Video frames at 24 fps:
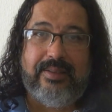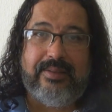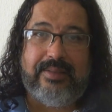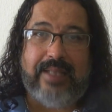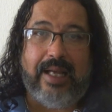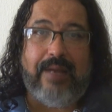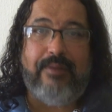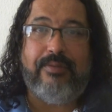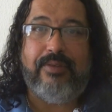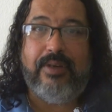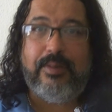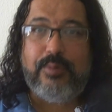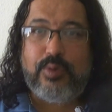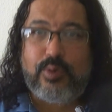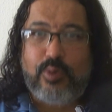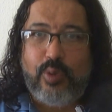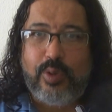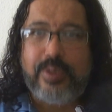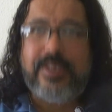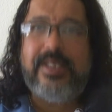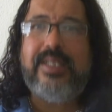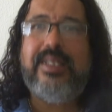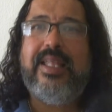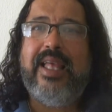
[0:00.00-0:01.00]
Tá? Vamos
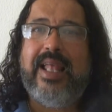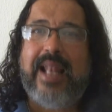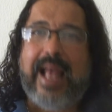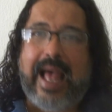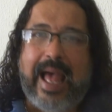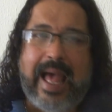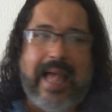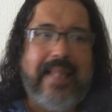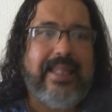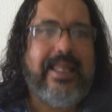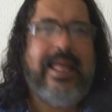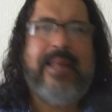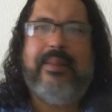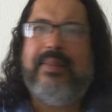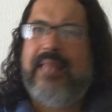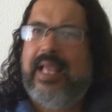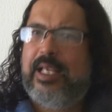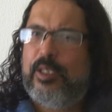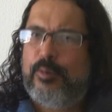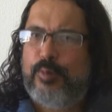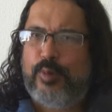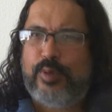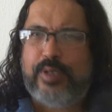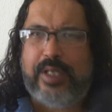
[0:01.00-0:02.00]
considerar né,
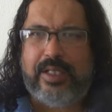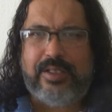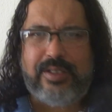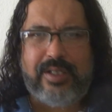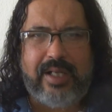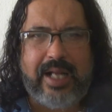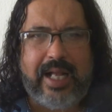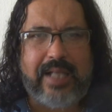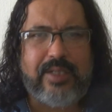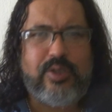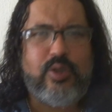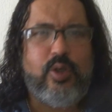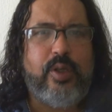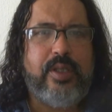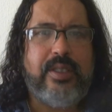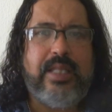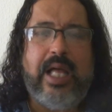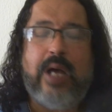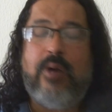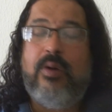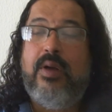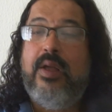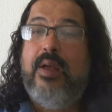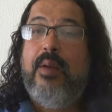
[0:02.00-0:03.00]
10% de garçom e
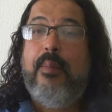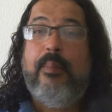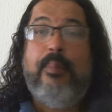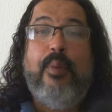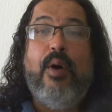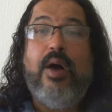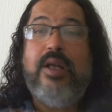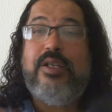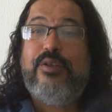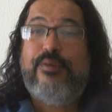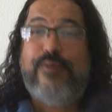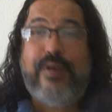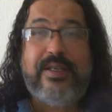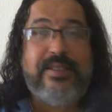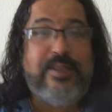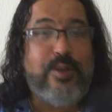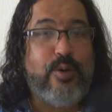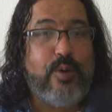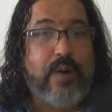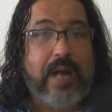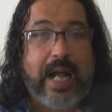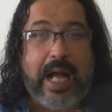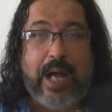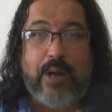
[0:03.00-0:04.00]
tal, pode
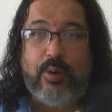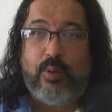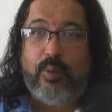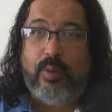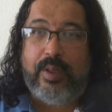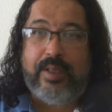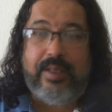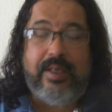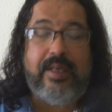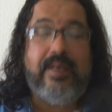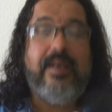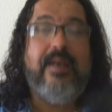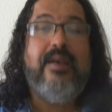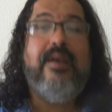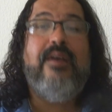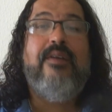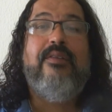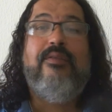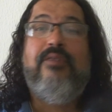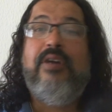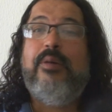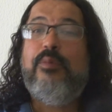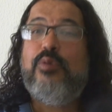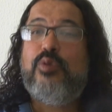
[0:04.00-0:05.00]
fazer o cálculo aí,
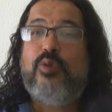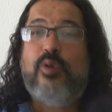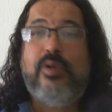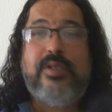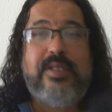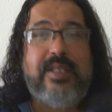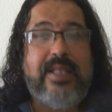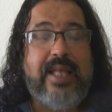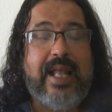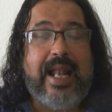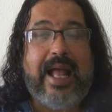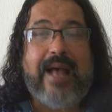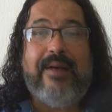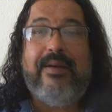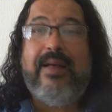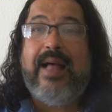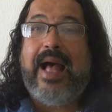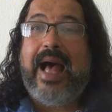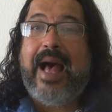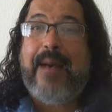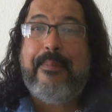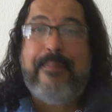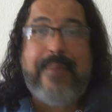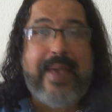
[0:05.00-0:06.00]
vamos
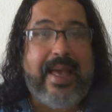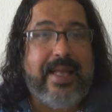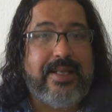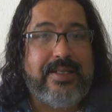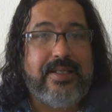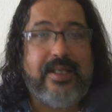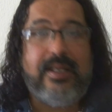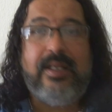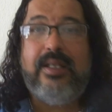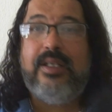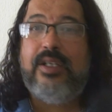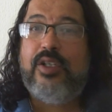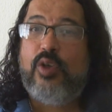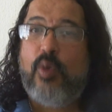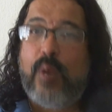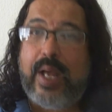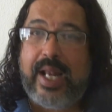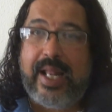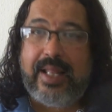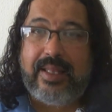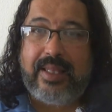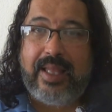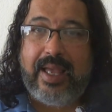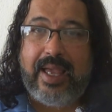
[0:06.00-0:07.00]
considerar a média,
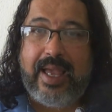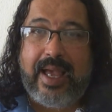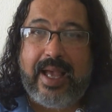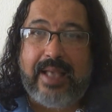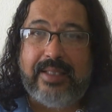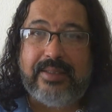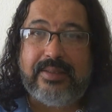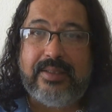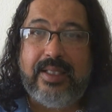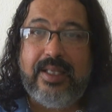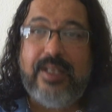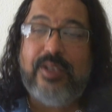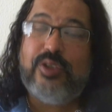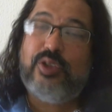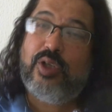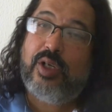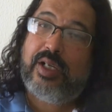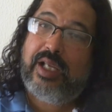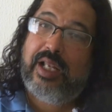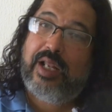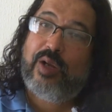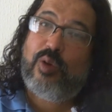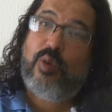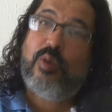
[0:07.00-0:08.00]
40 reais.
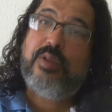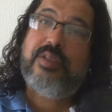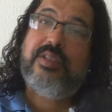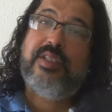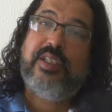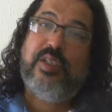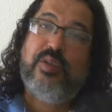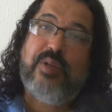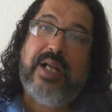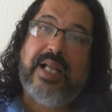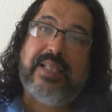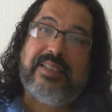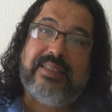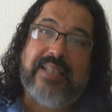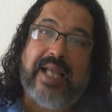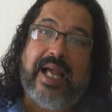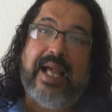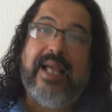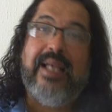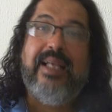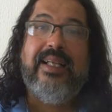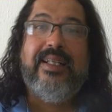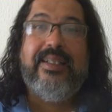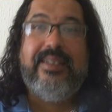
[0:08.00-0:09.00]
Só que ela conseguiu
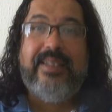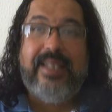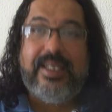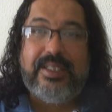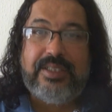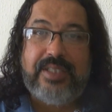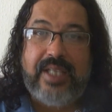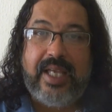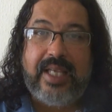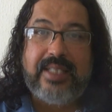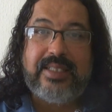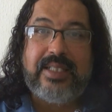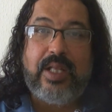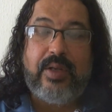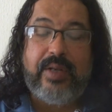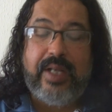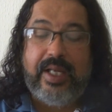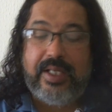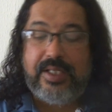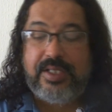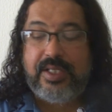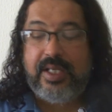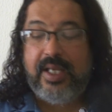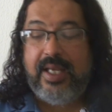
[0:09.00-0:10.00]
gastar neste
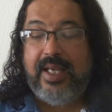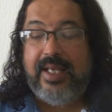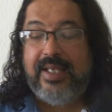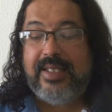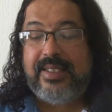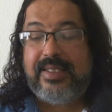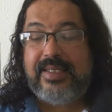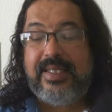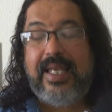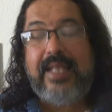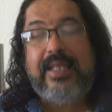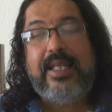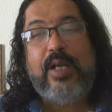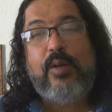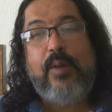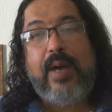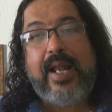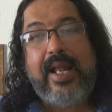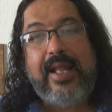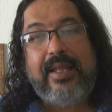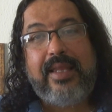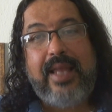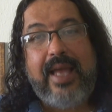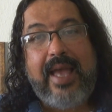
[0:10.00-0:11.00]
restaurante R$
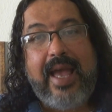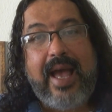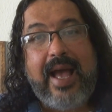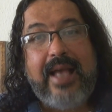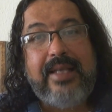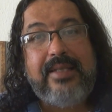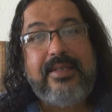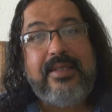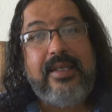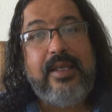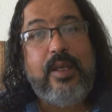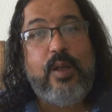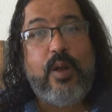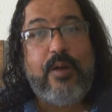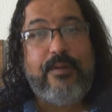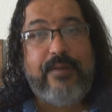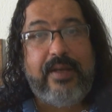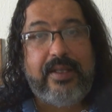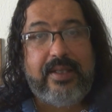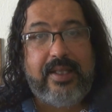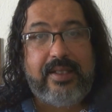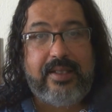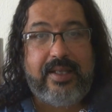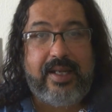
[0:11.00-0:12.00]

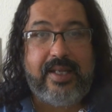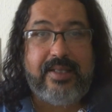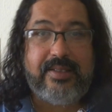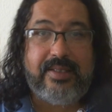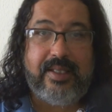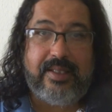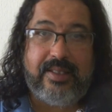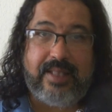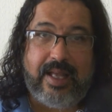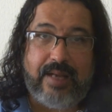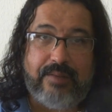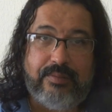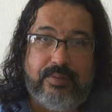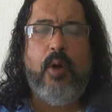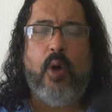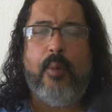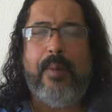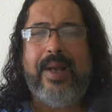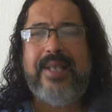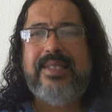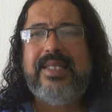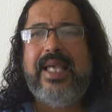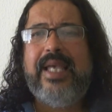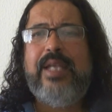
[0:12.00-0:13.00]
140,93.
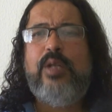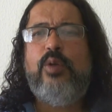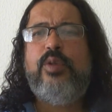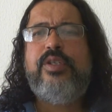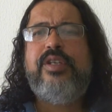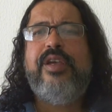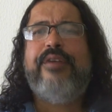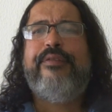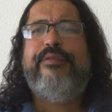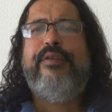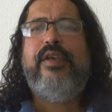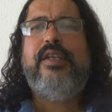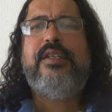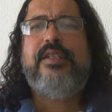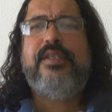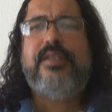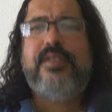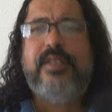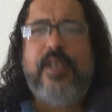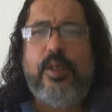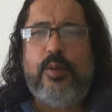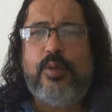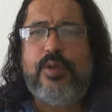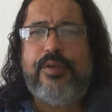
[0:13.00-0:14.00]
Bom, mas aí no dia
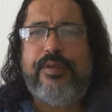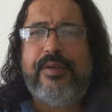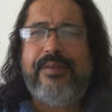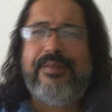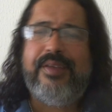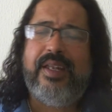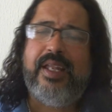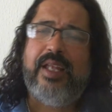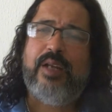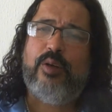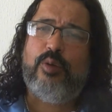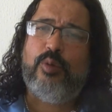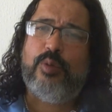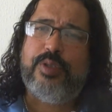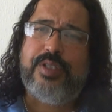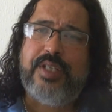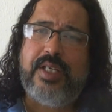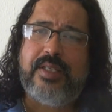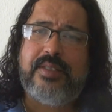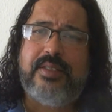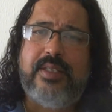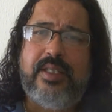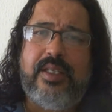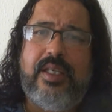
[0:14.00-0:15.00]
25 de fevereiro, no
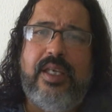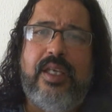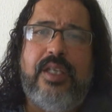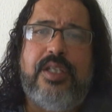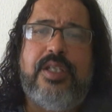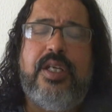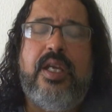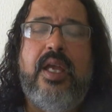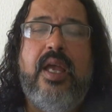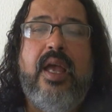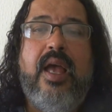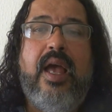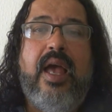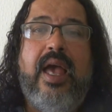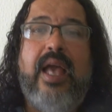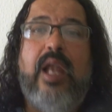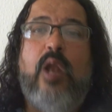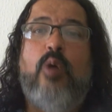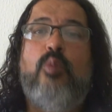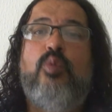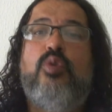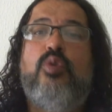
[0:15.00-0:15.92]
dia seguinte, ela